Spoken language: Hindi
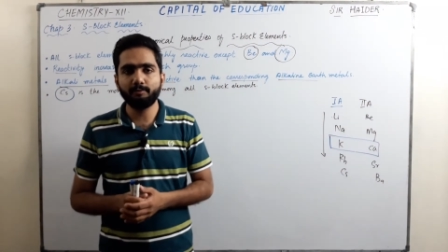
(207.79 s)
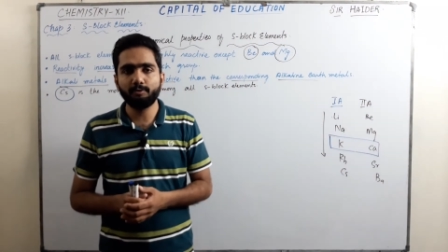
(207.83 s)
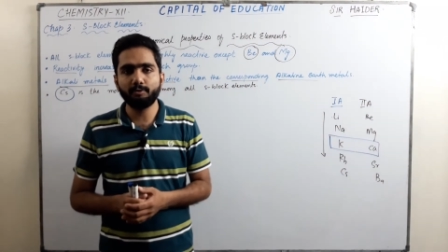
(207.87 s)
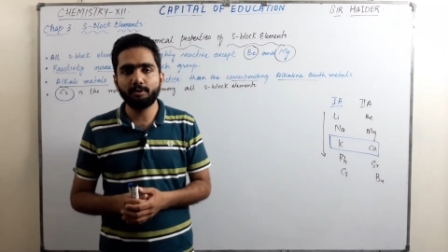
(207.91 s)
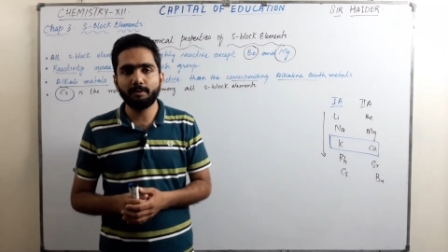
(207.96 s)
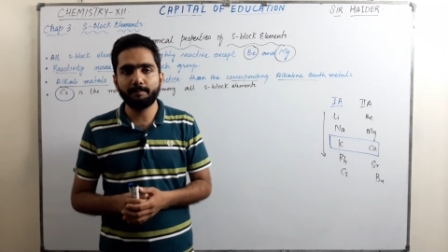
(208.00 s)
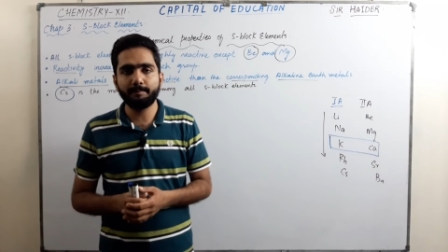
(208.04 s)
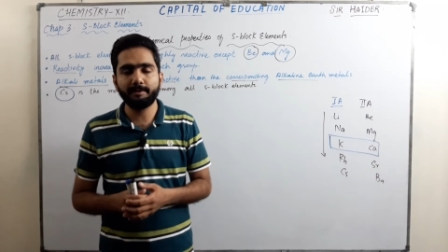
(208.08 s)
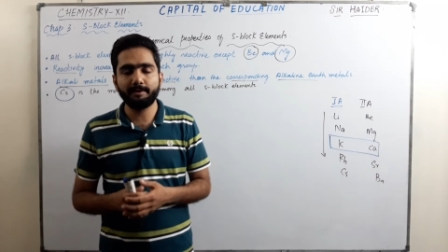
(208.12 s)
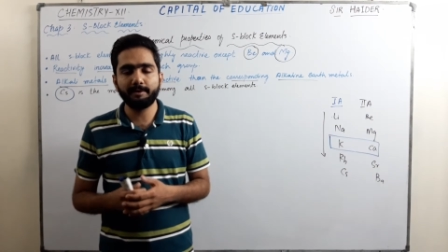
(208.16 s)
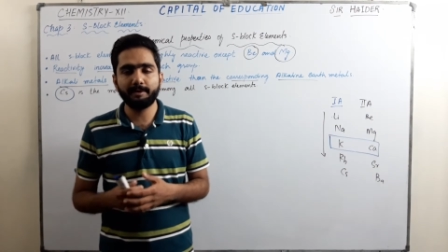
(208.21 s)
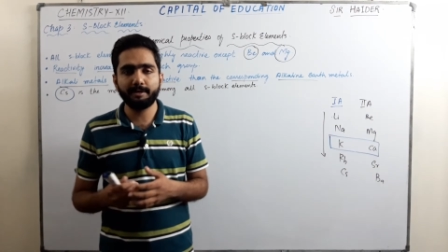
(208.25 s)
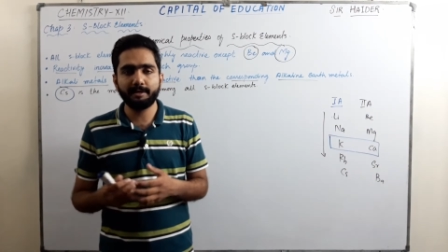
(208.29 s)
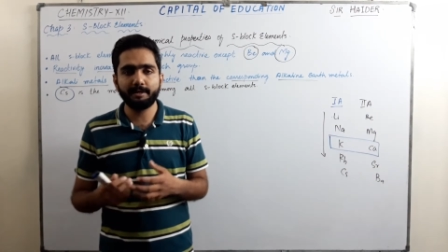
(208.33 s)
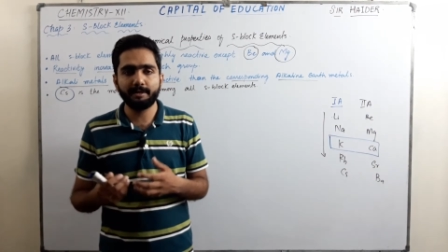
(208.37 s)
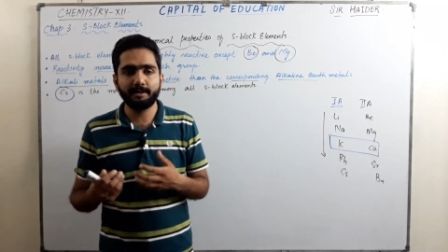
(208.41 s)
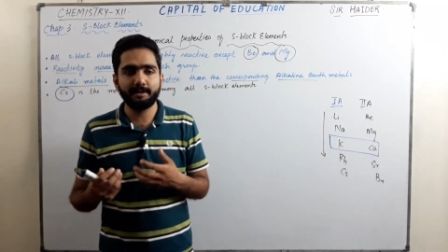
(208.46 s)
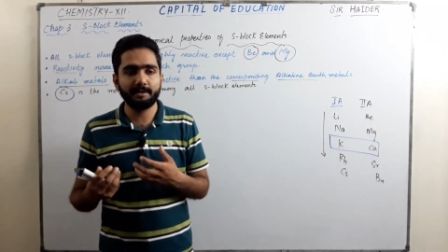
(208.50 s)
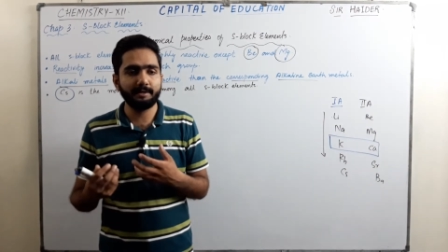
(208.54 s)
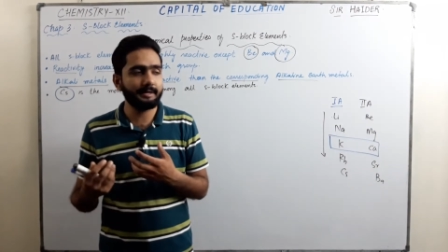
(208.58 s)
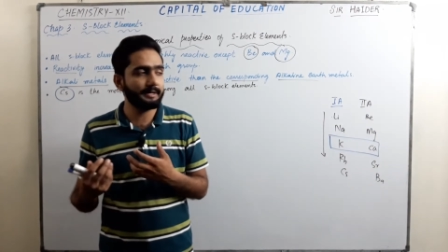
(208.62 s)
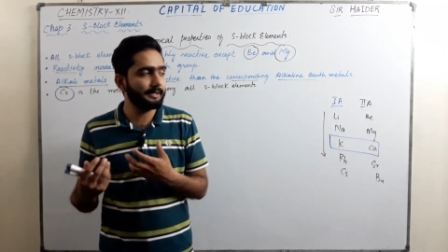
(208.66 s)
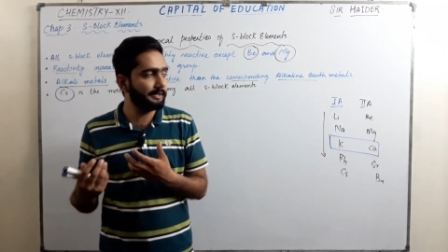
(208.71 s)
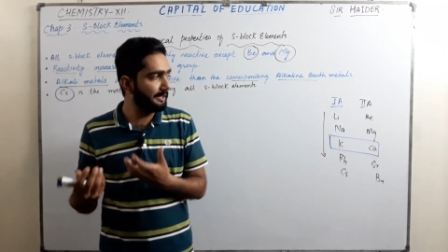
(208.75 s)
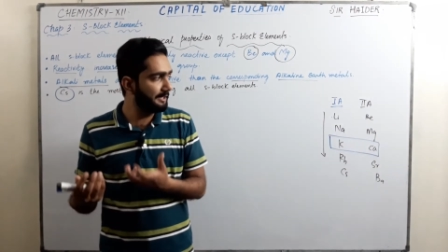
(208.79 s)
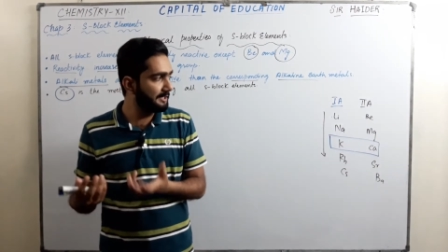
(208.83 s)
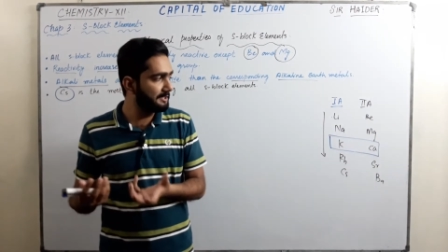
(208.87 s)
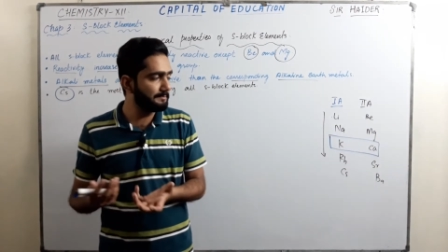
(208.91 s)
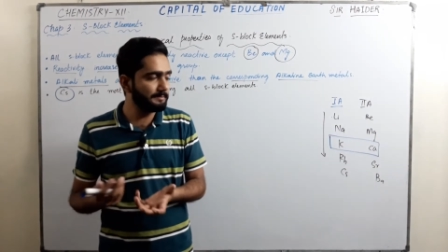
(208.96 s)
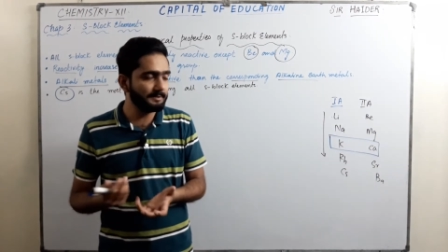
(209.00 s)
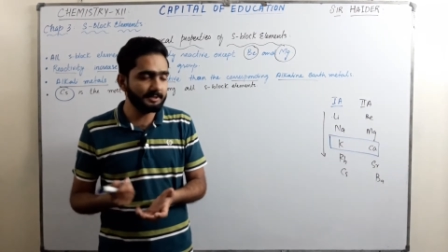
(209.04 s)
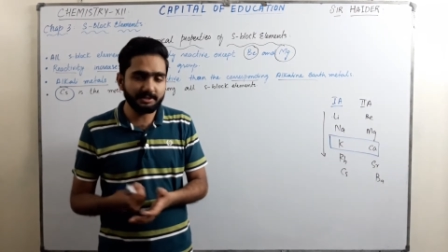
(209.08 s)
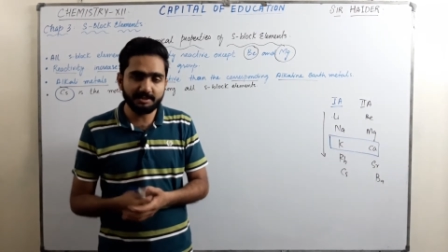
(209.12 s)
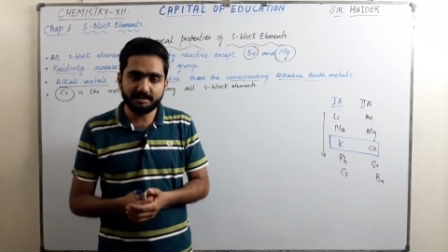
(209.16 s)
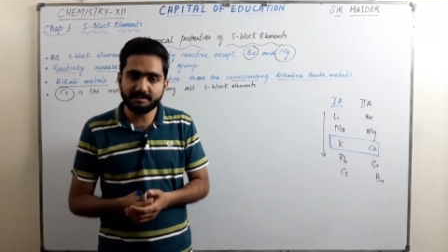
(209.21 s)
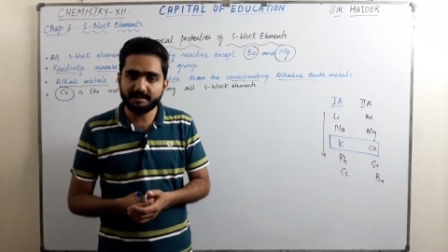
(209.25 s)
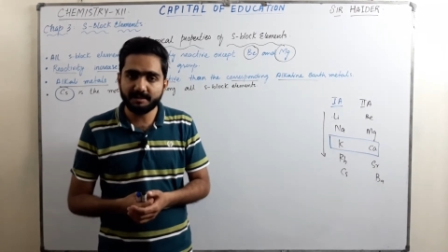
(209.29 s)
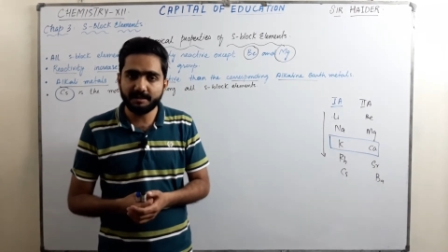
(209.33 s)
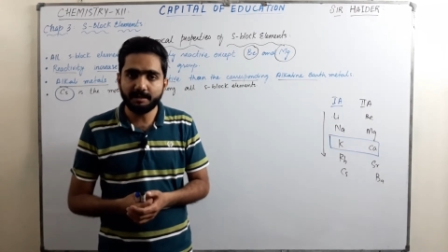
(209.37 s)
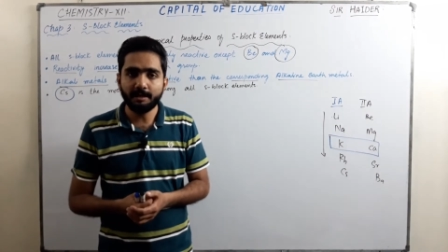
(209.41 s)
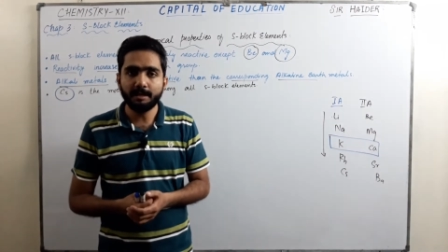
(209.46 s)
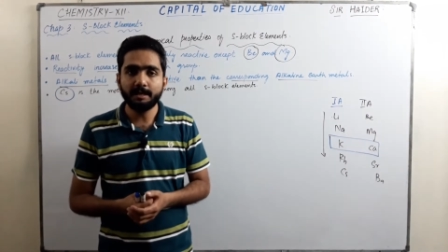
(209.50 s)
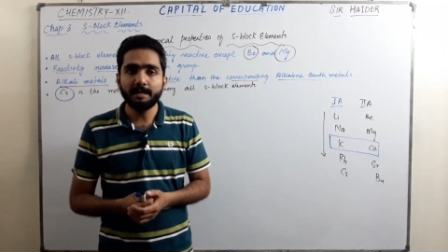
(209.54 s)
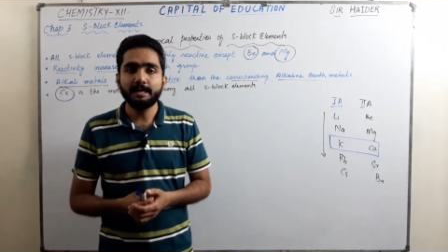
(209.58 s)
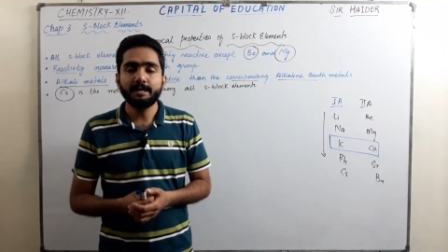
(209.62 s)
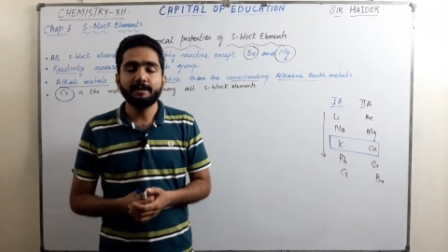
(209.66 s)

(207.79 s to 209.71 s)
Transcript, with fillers: वो रिएक्टिंग स्पीशीज़ हैं